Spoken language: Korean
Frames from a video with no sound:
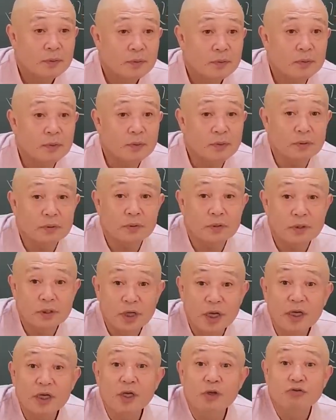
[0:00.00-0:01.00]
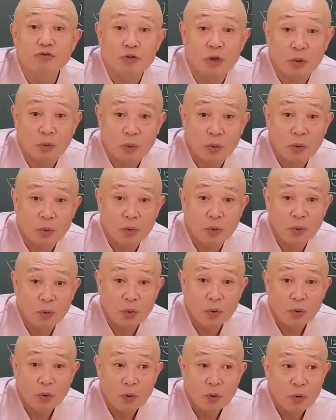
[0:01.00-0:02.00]
그런 것들을 얘기해
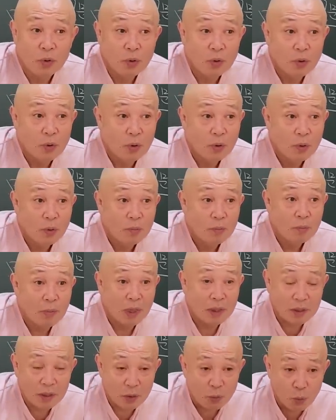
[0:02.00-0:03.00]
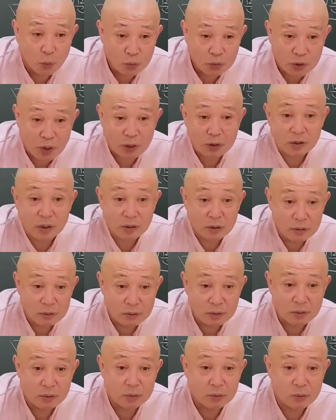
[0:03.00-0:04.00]
주라고. 만약에 옷장사를
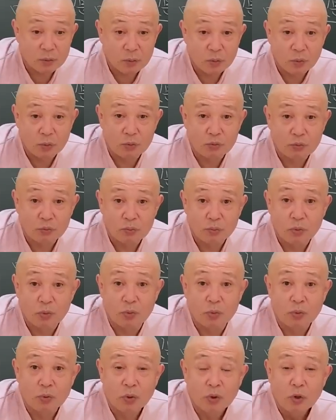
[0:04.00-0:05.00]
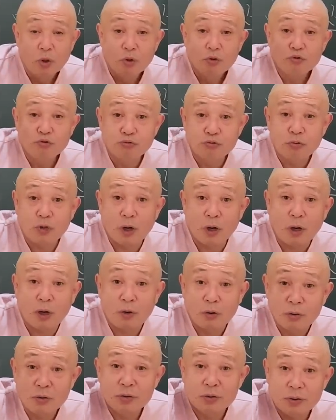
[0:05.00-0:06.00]
하더라도 뭐
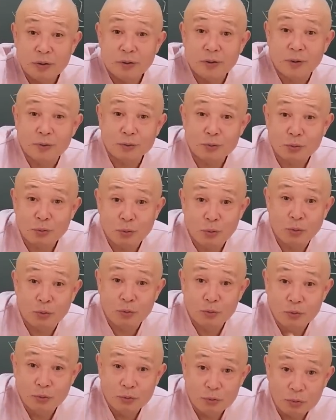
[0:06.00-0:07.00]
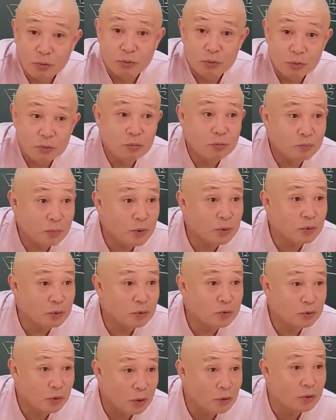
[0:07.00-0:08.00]
국가가 거시기해가지고 이런, 이런
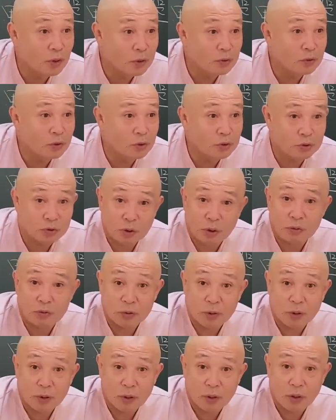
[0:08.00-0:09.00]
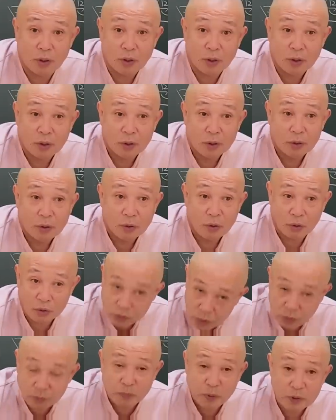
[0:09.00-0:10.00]
패턴이 된다니까 희한하게
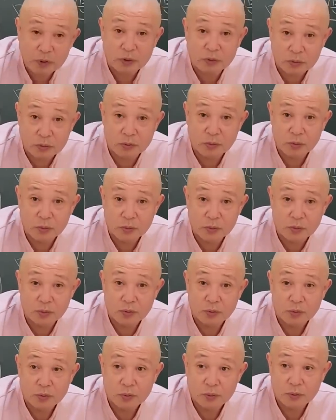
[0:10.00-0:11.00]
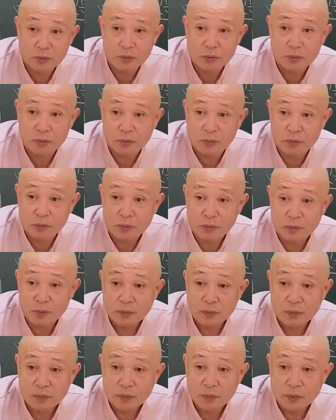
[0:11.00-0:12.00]
어떤 패턴으로든 음.
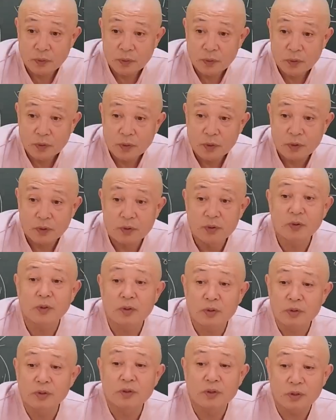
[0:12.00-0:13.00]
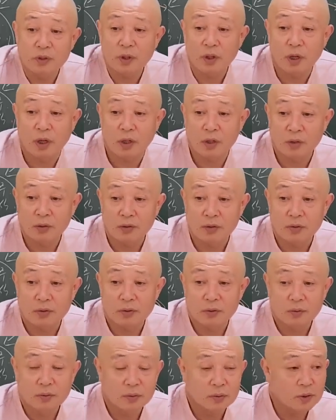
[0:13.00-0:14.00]
네, 그런 디테일한
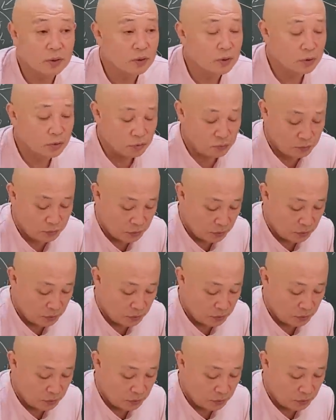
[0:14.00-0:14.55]
것들을 또 얘기해 줄